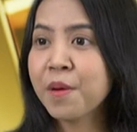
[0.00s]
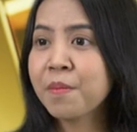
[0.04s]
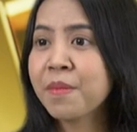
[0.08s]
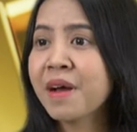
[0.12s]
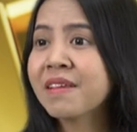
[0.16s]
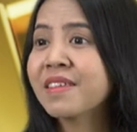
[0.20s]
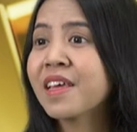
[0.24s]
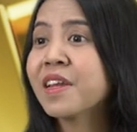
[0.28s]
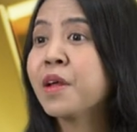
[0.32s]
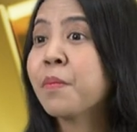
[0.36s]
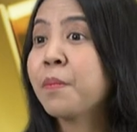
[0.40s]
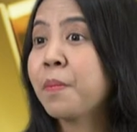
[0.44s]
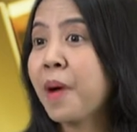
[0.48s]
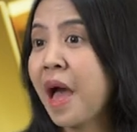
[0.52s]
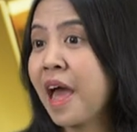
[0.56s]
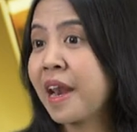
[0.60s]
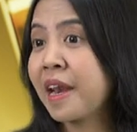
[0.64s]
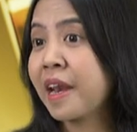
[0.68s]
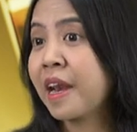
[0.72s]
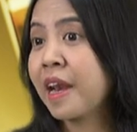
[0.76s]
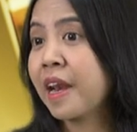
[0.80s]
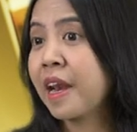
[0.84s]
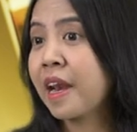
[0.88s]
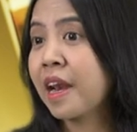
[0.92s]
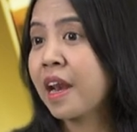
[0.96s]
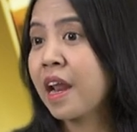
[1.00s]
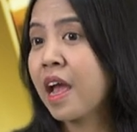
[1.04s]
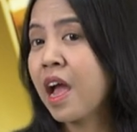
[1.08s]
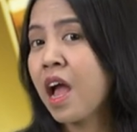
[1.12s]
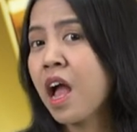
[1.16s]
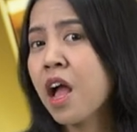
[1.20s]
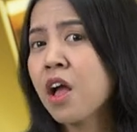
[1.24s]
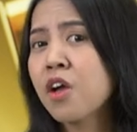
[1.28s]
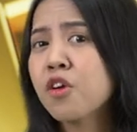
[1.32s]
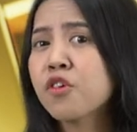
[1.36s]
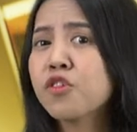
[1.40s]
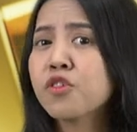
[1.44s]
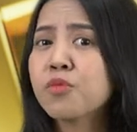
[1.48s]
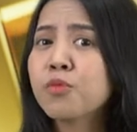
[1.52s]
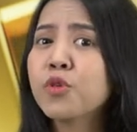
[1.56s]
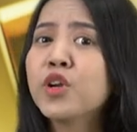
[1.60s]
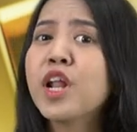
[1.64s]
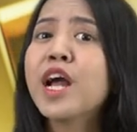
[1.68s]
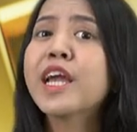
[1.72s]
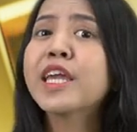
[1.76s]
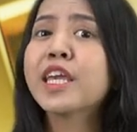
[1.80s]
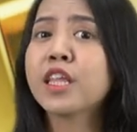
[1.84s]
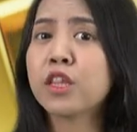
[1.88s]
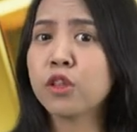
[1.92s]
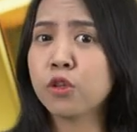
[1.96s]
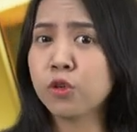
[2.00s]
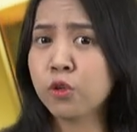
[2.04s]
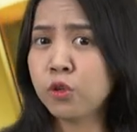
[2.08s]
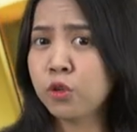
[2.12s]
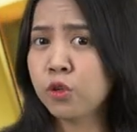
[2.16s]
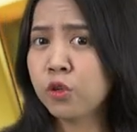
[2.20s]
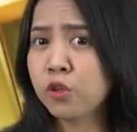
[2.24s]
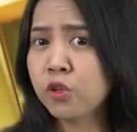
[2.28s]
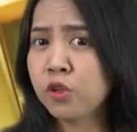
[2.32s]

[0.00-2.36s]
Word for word: masa depan. Semudah itu.